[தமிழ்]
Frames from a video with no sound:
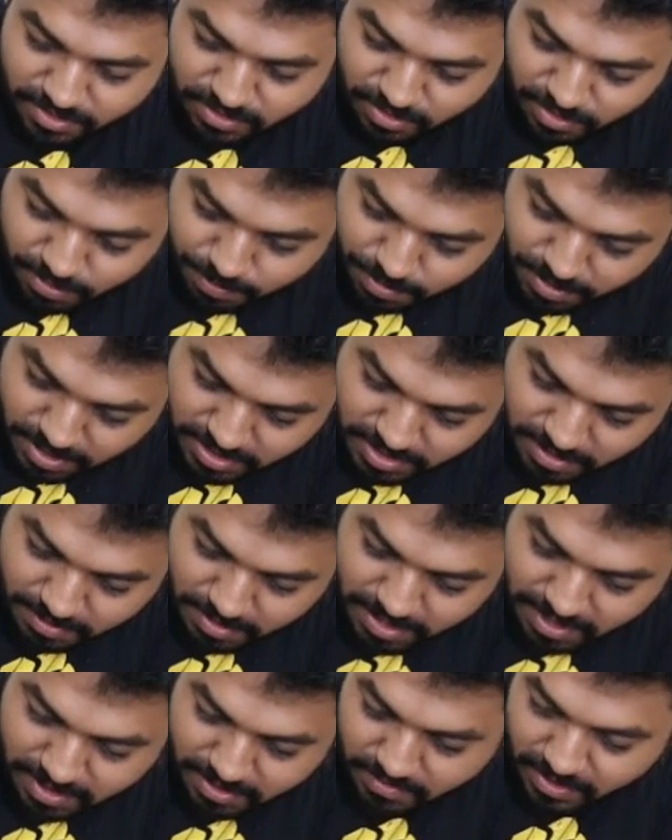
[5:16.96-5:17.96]
ஸோ பீஸ்
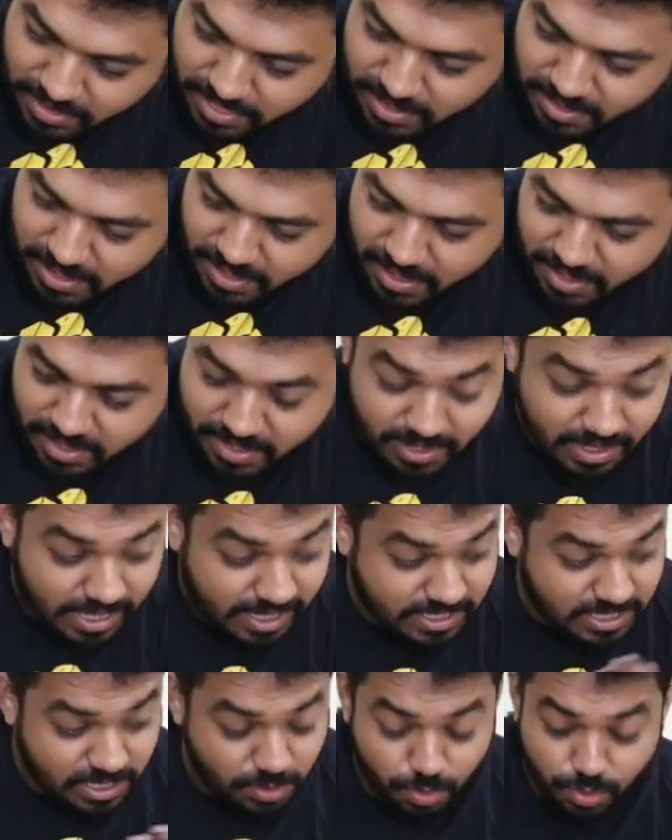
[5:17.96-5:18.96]
அப்படியே வந்துகிட்டே இருக்குது
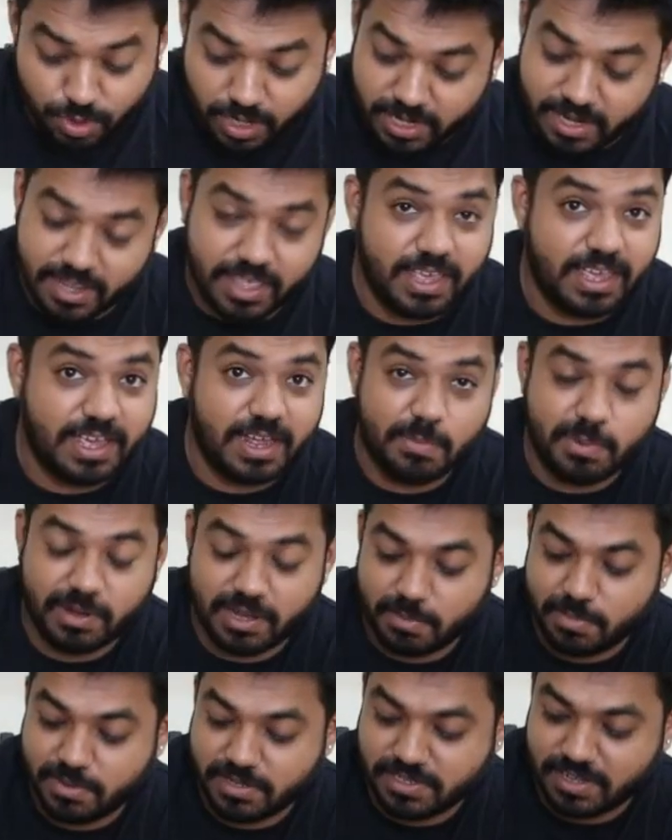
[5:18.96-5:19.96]
ஆக்சுவலி உள்ளார ஏகப்பட்ட
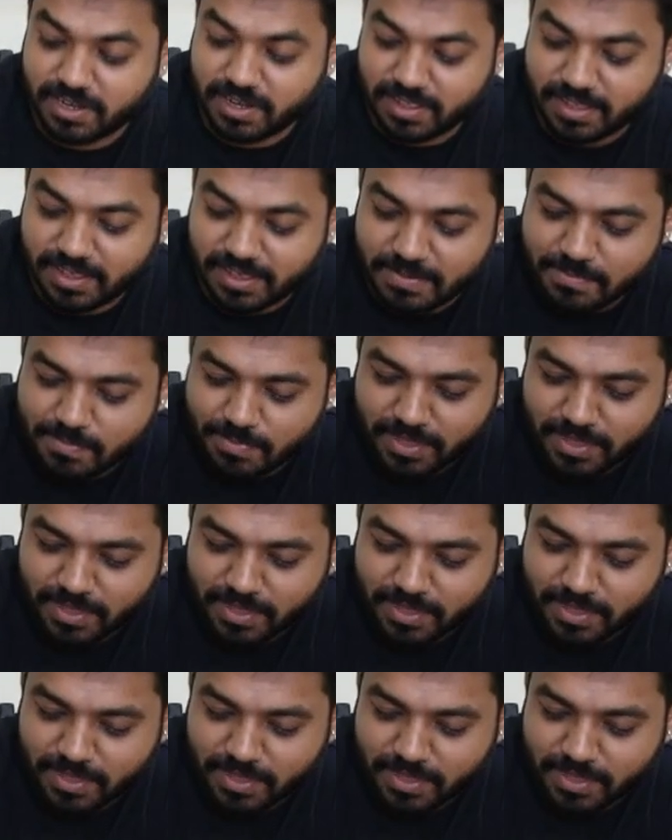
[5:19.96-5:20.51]
பீஸ் இருக்குது